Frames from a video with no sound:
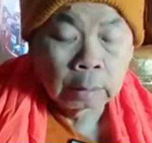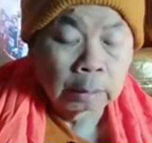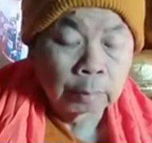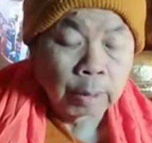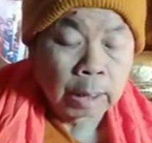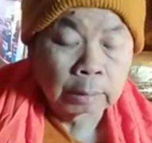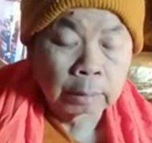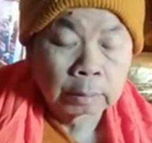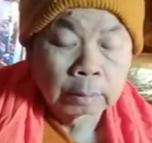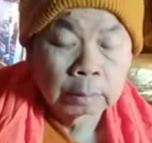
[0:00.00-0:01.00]
เหลือนบ้าง
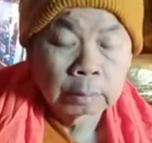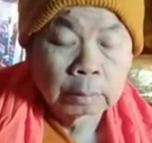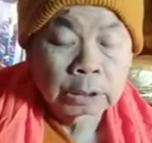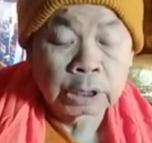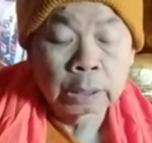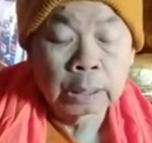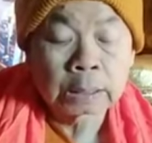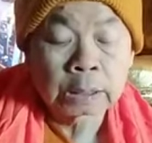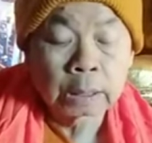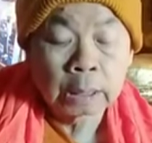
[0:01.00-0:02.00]
เจนา
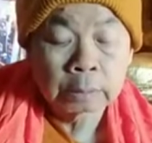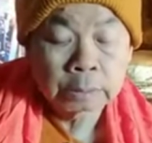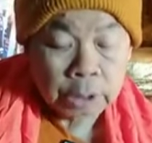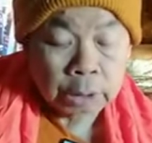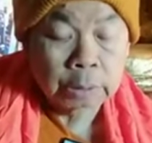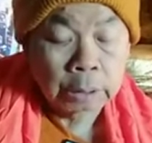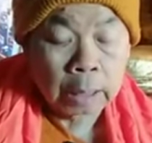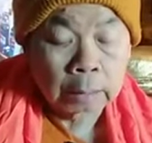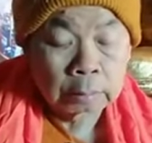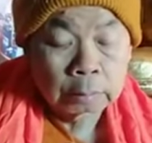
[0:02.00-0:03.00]
สนะเจ็ดอ
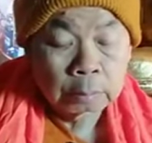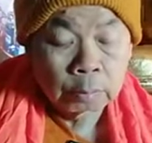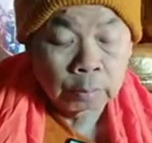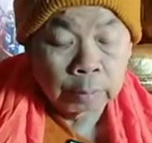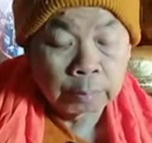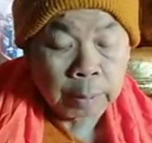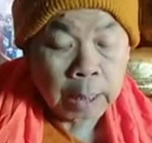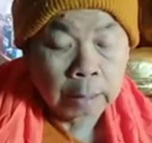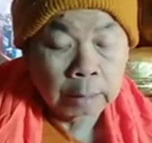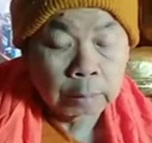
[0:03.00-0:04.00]
ย่าง เว้นป่า
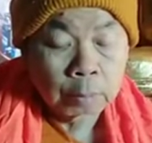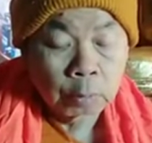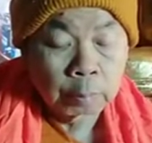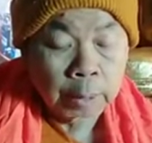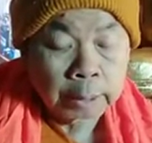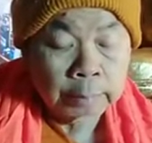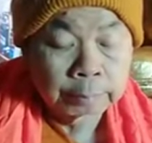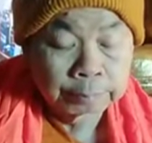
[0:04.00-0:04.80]
และคนไม้